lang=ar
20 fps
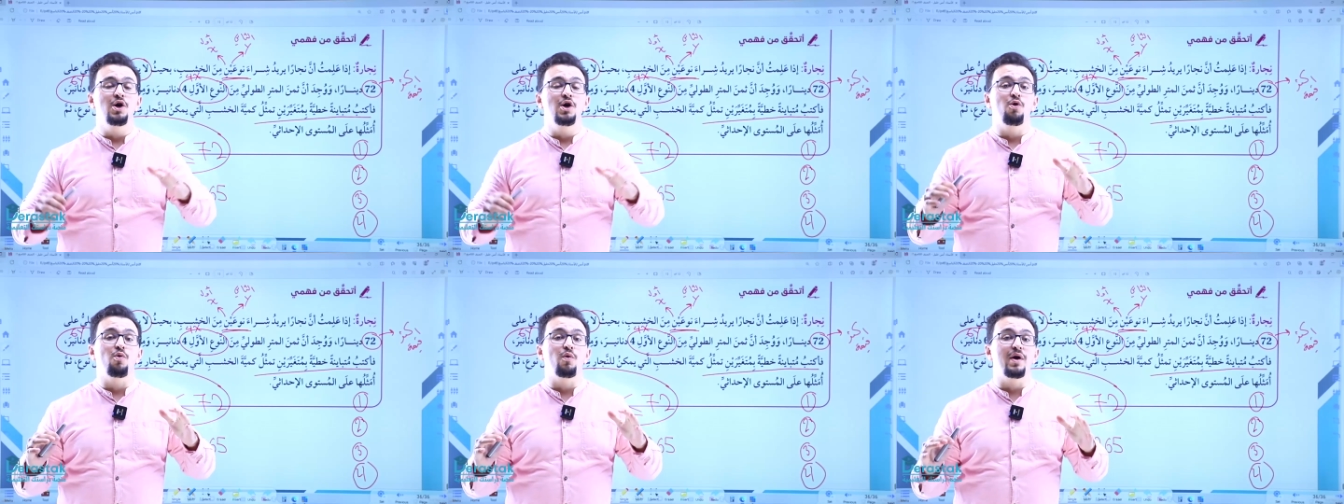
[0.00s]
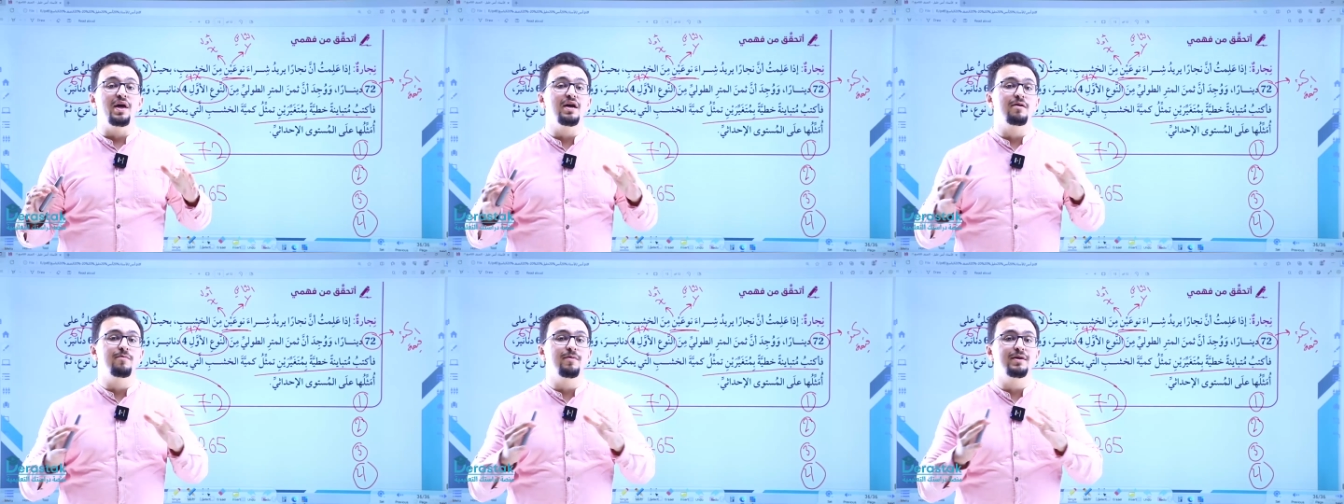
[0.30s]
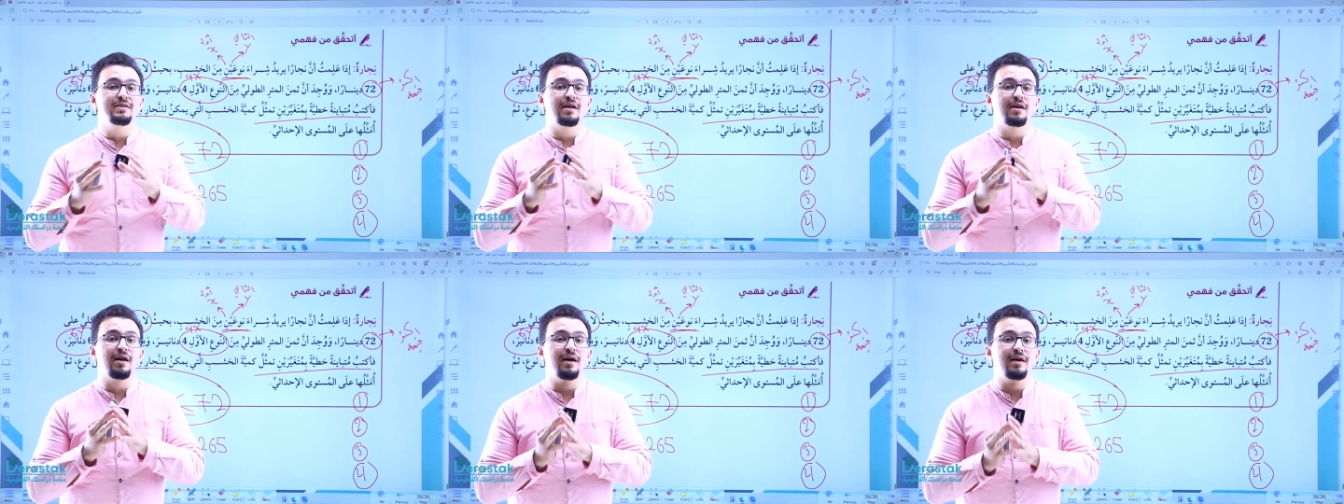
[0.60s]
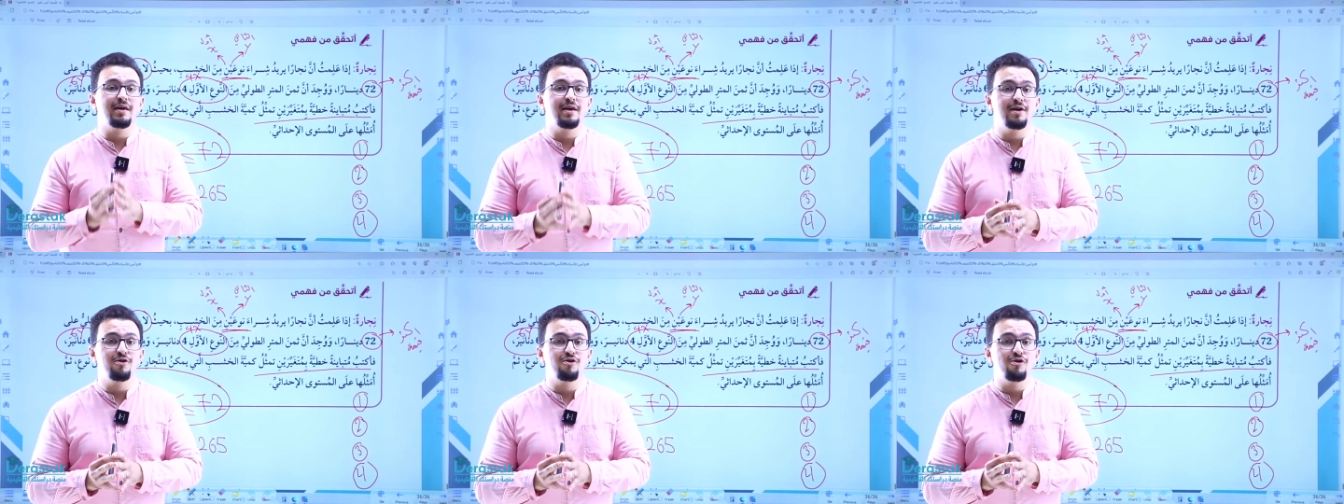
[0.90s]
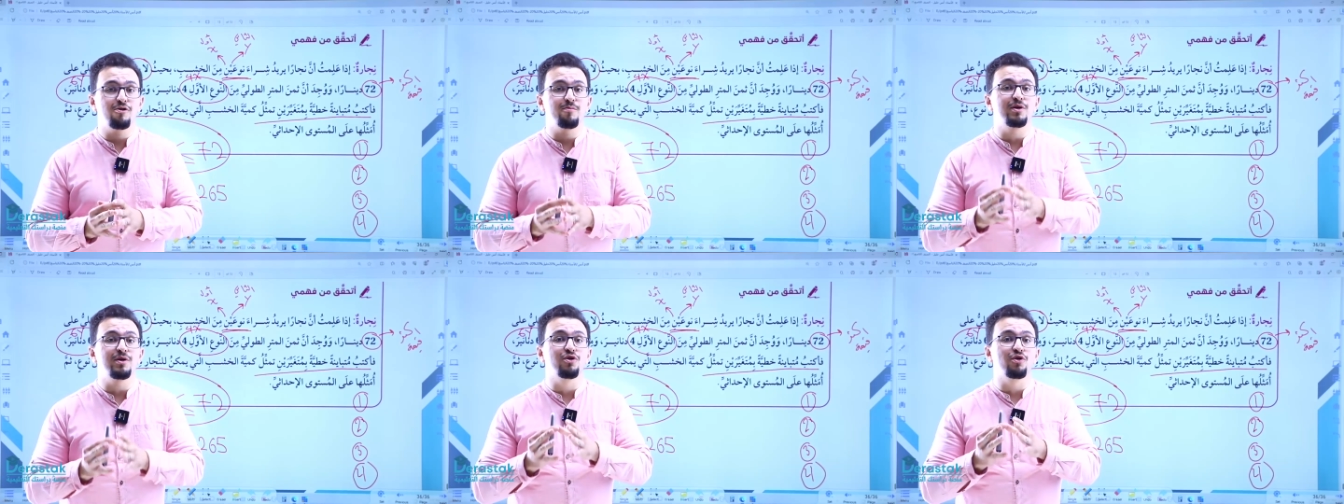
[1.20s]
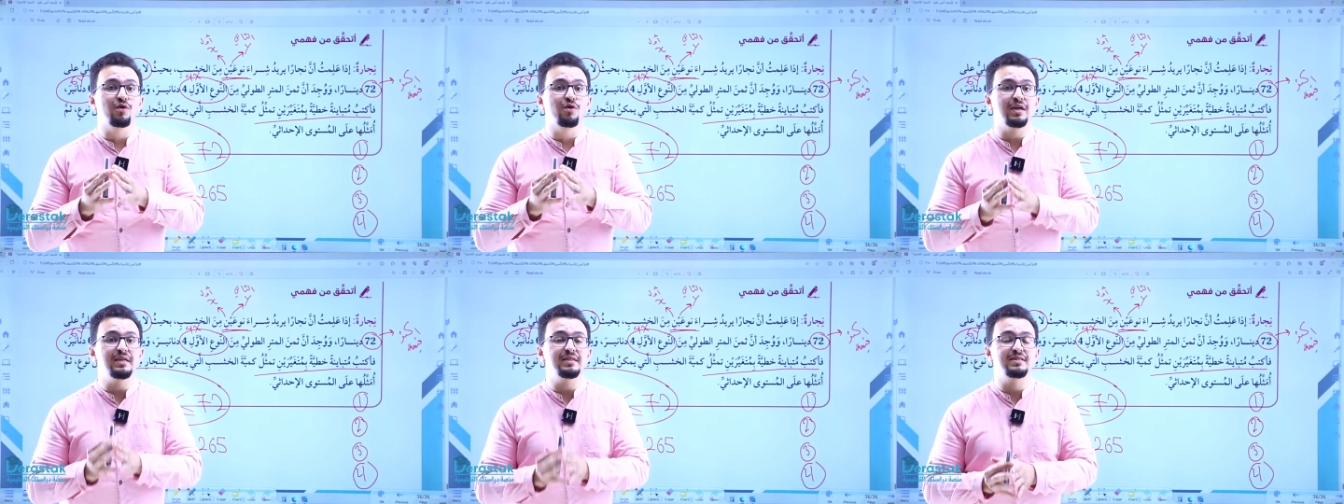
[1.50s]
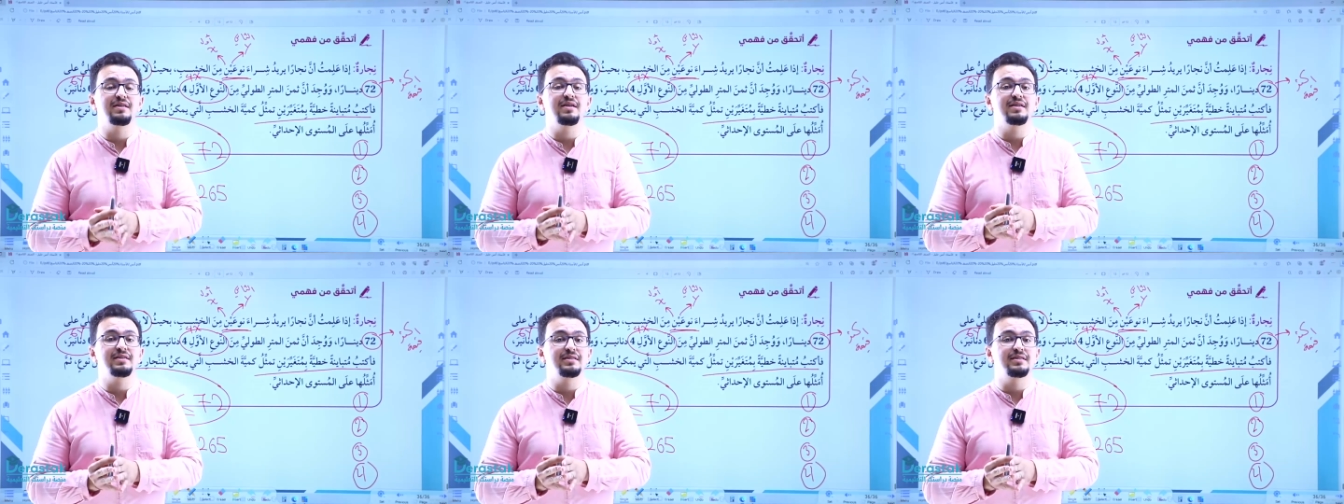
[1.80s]
وهيك بقدر أحكي لكم إنه خلص
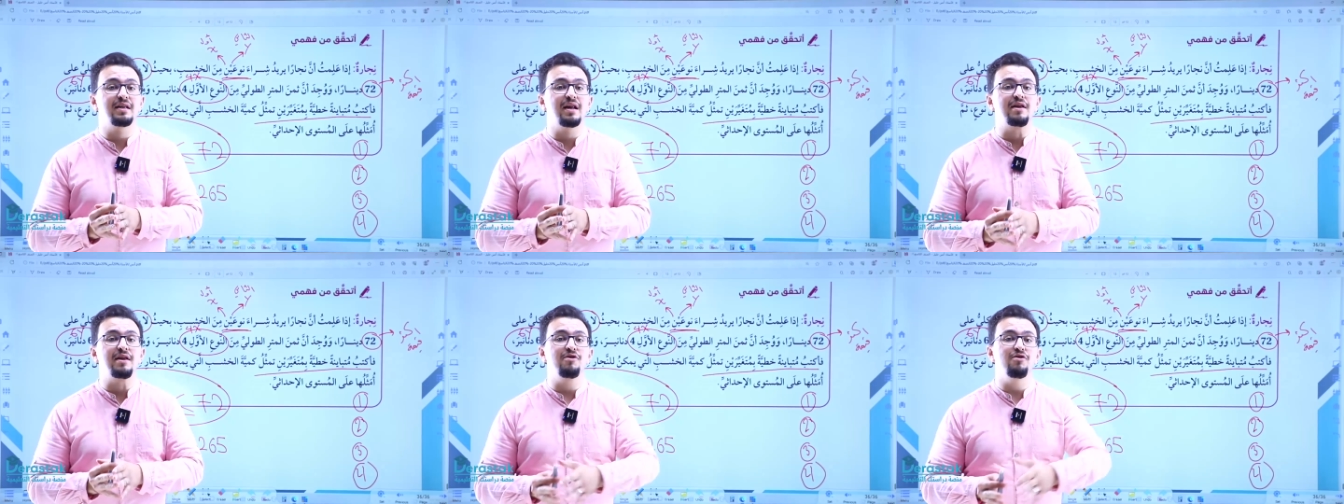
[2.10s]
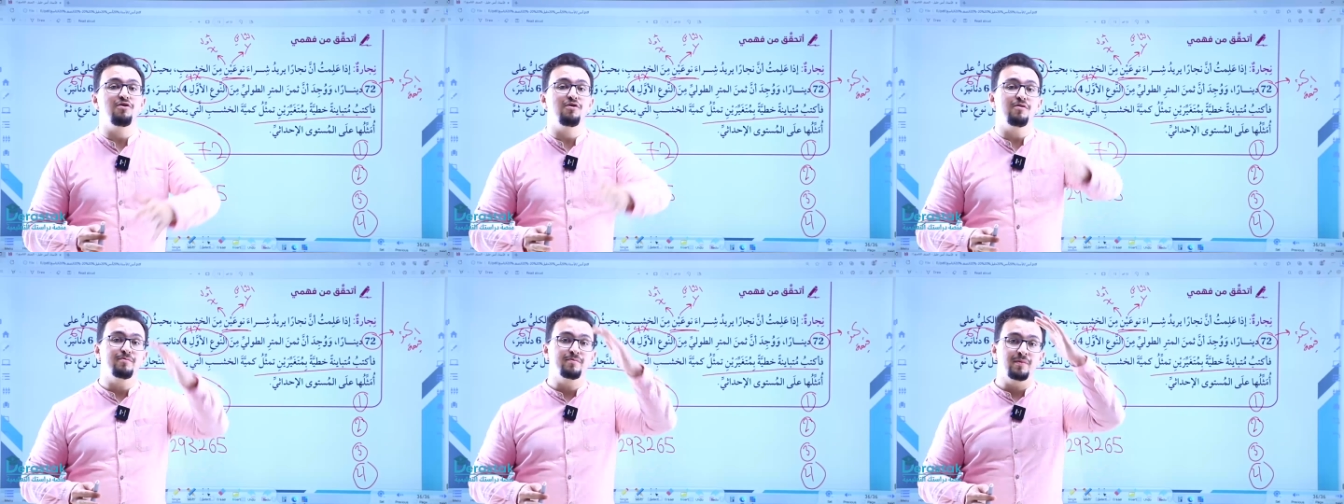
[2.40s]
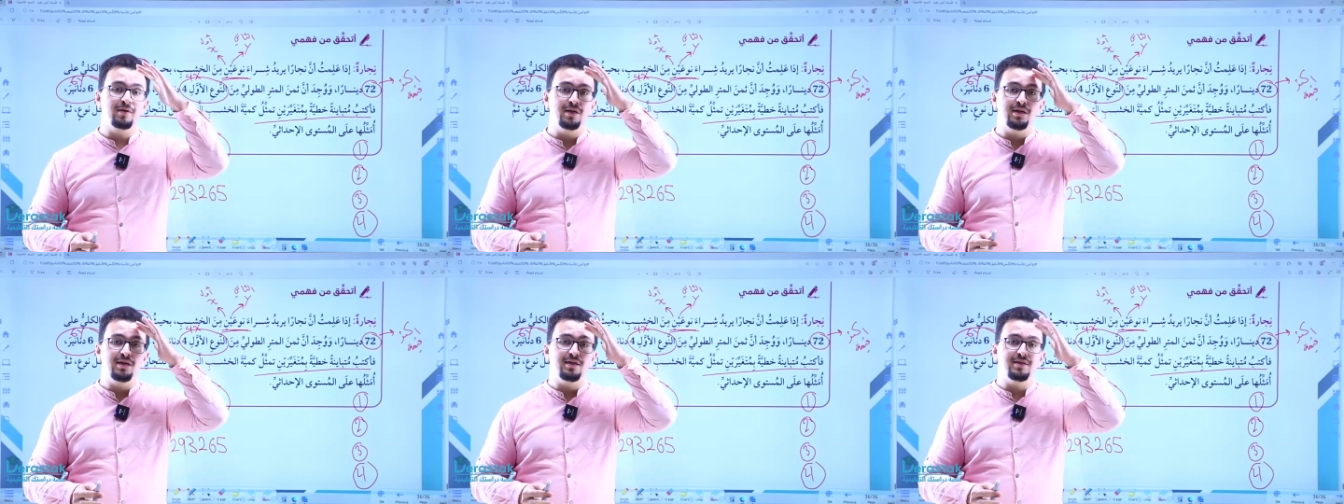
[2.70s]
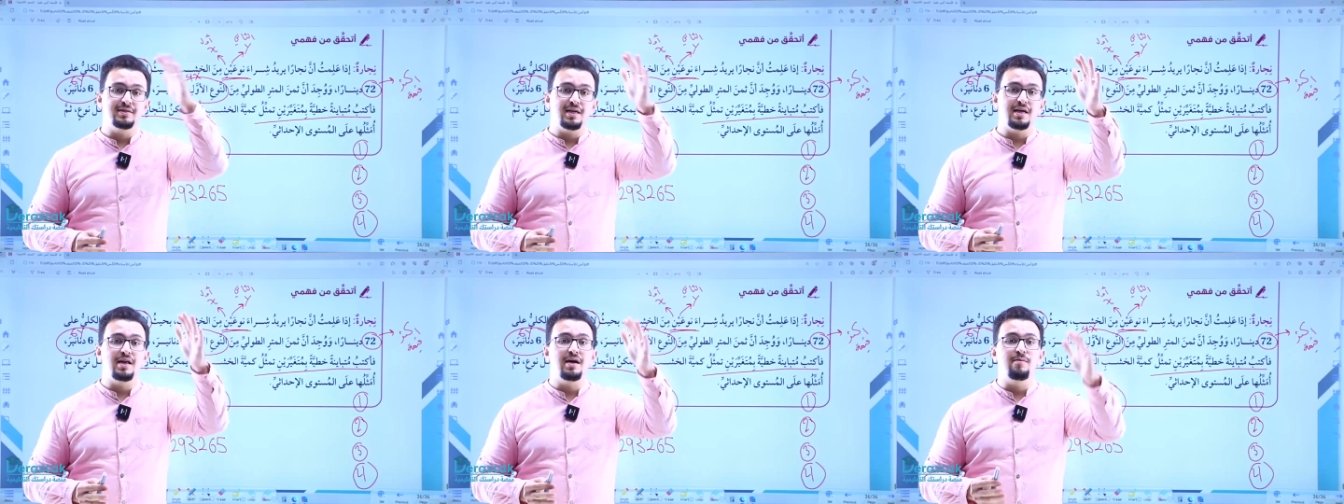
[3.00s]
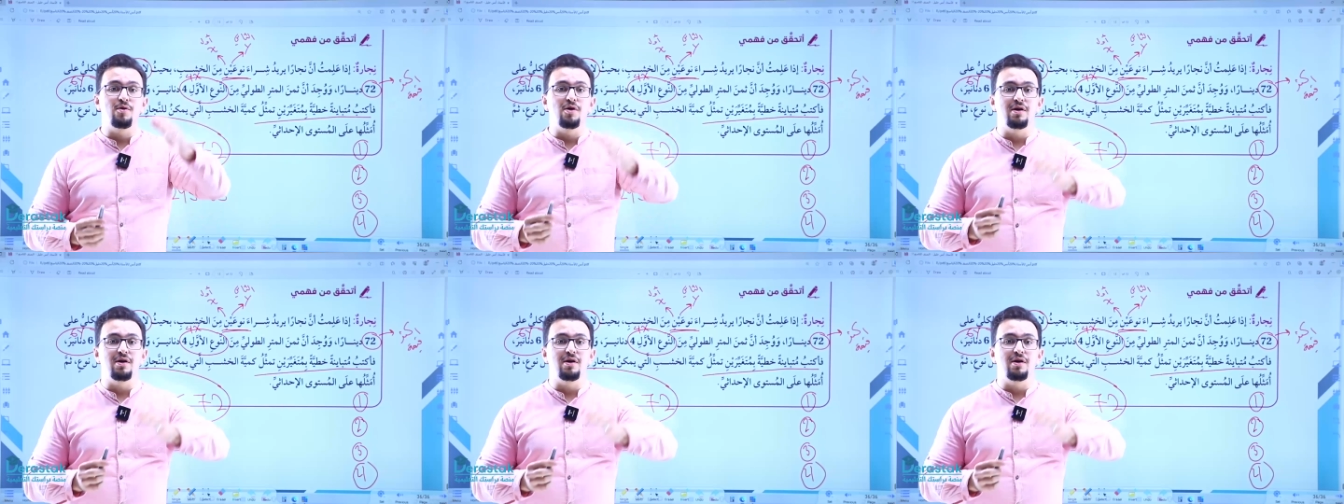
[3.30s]
درسنا لليوم سلام